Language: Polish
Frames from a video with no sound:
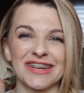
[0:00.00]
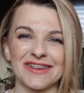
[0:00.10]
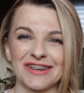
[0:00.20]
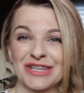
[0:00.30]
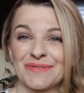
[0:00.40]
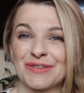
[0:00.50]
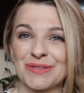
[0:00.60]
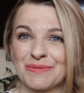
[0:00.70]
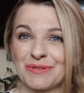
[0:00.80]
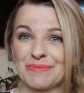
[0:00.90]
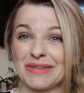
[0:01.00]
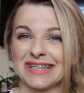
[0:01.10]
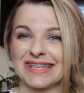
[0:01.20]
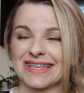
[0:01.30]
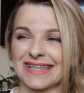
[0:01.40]
Moje drogie, dzisiaj będą
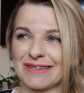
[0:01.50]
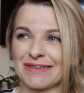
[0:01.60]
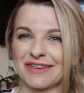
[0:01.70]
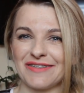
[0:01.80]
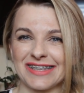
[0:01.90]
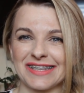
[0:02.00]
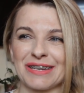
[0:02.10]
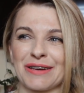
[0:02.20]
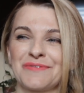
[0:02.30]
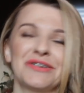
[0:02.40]
ulubieńcy kwietnia.